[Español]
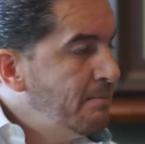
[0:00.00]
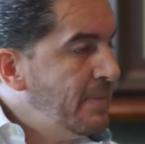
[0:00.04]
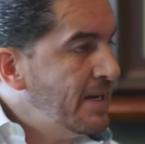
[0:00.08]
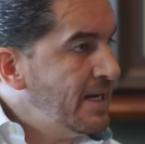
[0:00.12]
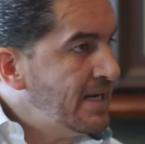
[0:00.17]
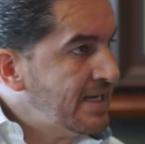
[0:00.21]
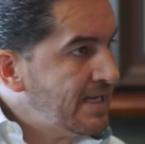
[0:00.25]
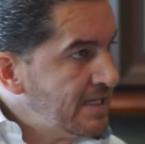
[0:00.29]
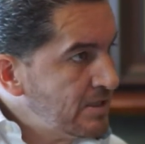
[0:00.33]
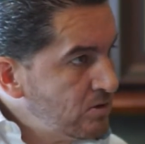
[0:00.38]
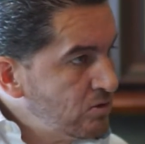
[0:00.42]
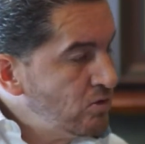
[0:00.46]

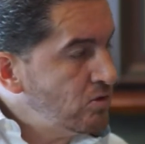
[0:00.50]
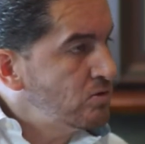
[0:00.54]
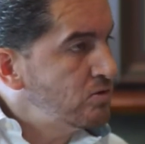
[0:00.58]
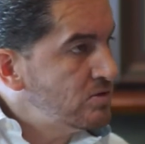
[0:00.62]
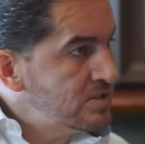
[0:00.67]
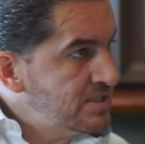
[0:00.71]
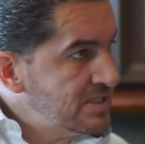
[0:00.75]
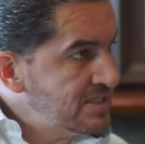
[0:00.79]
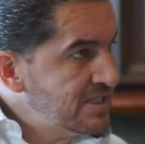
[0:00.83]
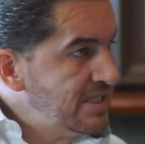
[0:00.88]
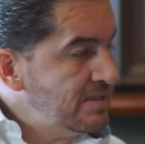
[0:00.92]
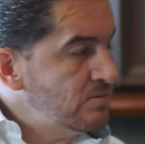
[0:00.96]
para que
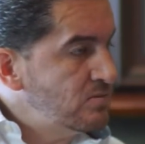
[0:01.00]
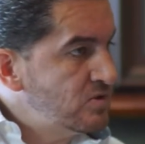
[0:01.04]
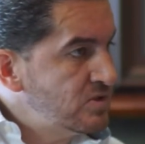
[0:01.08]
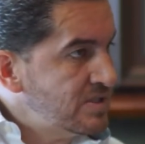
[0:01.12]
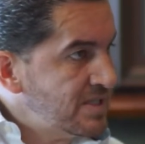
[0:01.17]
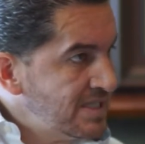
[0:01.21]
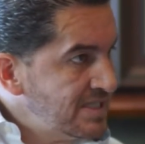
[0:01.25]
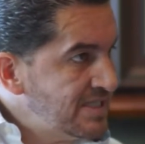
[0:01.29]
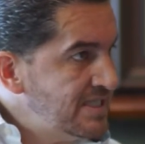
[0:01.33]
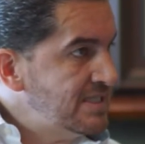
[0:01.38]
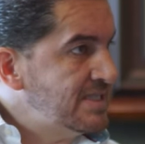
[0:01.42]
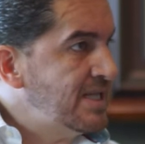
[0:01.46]
todos estemos
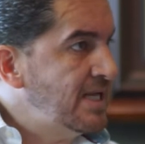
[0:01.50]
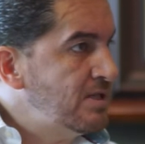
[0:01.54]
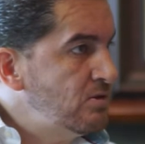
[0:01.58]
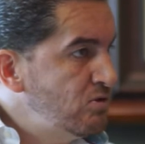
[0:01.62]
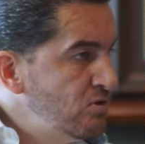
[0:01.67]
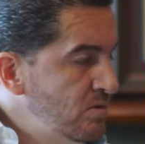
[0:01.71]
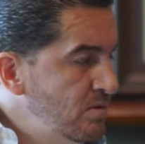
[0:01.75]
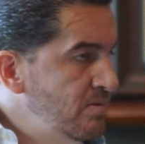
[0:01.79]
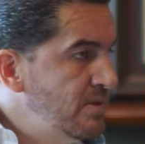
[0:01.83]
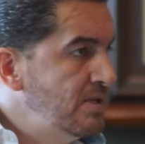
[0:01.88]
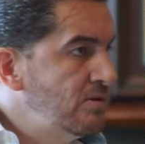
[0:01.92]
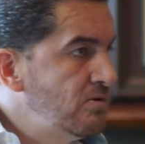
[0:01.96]
transitando
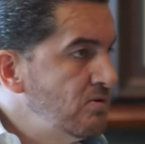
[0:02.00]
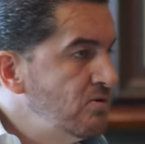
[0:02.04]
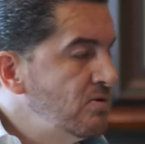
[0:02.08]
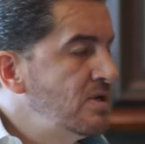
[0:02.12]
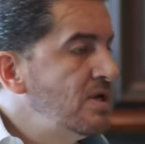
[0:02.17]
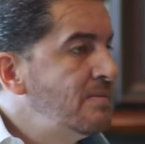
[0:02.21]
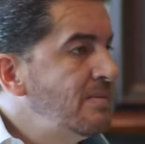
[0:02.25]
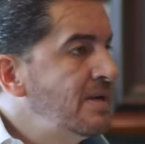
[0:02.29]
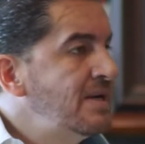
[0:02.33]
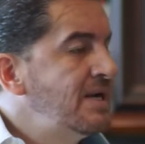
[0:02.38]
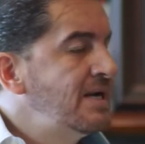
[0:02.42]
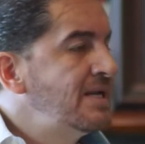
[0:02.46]
y viviendo de
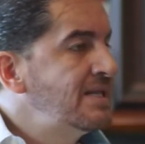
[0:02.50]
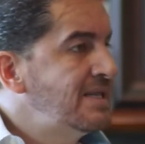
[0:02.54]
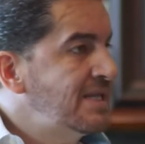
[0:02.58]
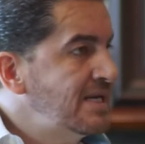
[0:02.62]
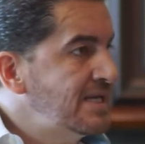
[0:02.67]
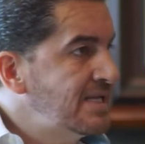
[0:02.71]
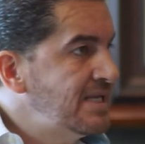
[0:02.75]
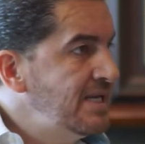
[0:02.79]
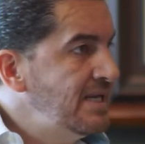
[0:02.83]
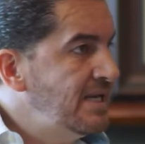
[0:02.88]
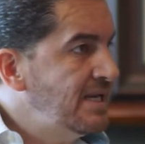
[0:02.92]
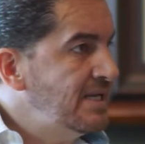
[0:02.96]
una manera
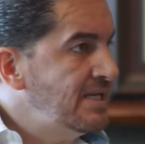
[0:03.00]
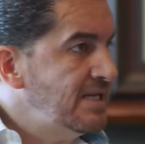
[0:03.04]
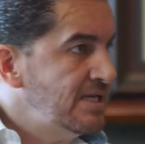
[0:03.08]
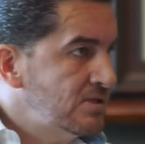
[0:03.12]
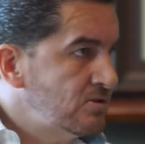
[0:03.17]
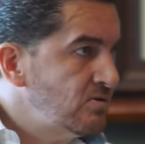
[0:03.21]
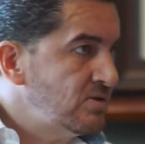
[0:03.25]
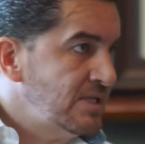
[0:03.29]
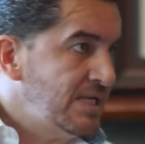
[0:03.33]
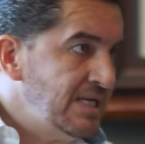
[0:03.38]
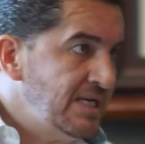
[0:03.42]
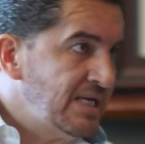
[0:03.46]
tranquila. Y
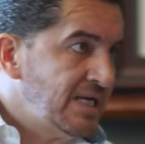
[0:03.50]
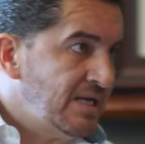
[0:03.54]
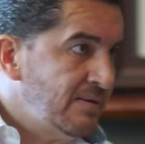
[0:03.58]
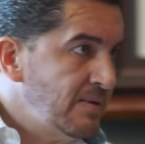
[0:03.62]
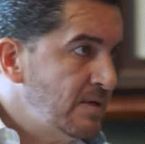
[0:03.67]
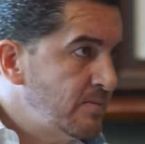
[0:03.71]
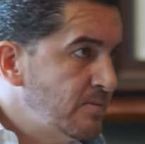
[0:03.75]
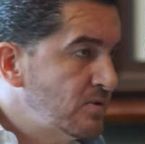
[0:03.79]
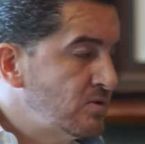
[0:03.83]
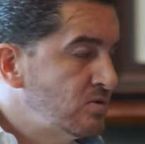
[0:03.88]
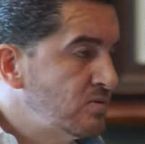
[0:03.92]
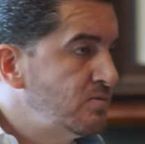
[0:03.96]
eso tiene que
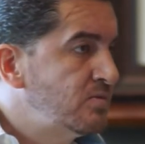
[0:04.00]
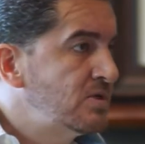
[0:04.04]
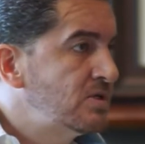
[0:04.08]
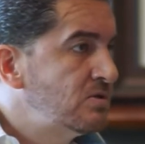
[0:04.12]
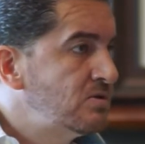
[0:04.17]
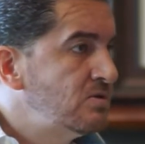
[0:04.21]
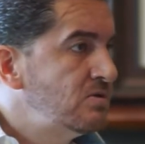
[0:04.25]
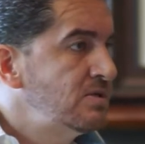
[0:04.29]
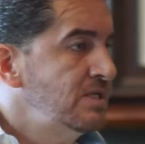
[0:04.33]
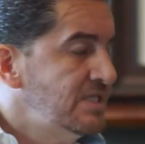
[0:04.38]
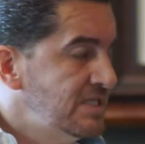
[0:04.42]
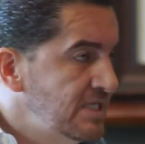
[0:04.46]
ver, por
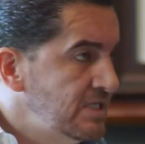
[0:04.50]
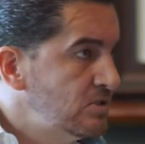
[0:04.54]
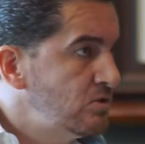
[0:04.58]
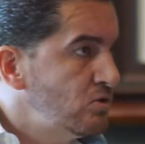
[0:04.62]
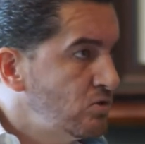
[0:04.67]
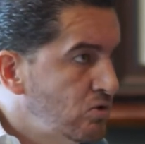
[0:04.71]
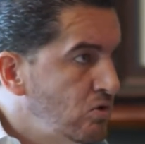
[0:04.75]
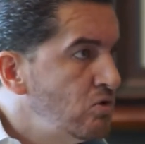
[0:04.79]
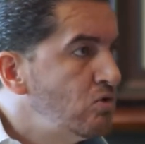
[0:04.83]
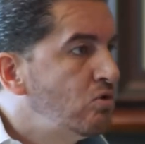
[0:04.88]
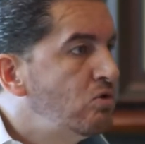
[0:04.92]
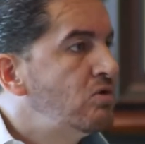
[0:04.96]
supuesto,
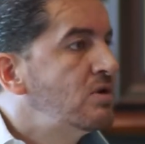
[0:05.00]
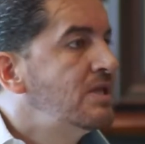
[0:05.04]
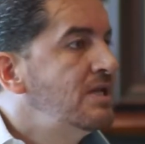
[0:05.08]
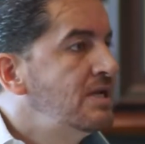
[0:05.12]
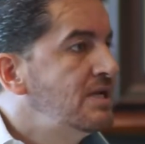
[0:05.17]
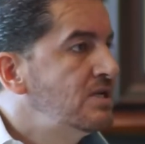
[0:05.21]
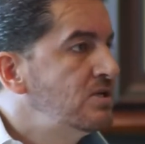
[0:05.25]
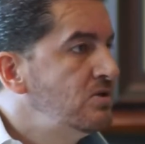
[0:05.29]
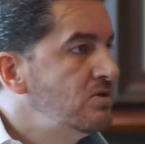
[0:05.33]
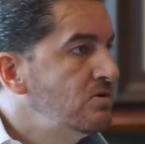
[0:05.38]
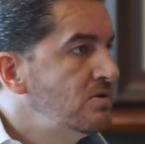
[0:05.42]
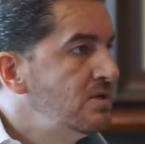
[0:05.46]
insisto, con
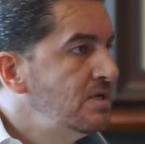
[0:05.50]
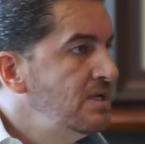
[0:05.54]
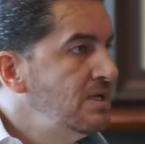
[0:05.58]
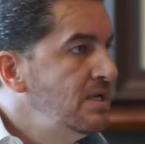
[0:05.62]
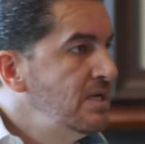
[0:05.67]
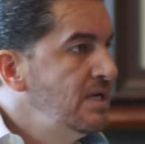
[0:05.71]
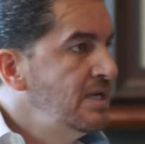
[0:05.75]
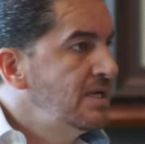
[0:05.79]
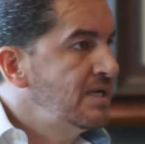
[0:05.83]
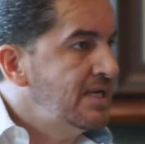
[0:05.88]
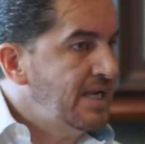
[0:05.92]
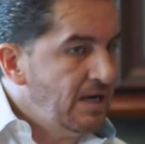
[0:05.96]
coordinación.
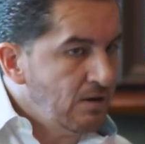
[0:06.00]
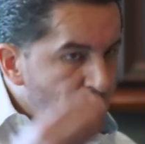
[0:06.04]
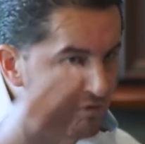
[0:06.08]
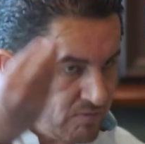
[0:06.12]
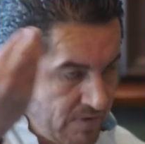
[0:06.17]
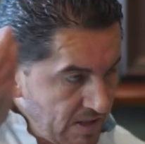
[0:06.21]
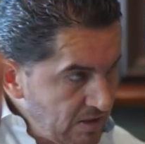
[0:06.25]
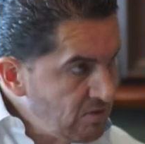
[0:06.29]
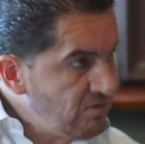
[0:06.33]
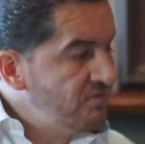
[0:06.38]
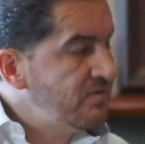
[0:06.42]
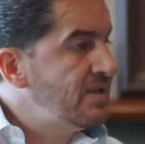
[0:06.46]
Que el
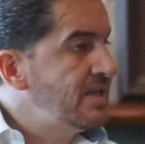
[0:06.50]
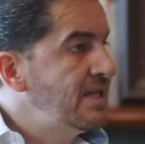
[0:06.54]
gobierno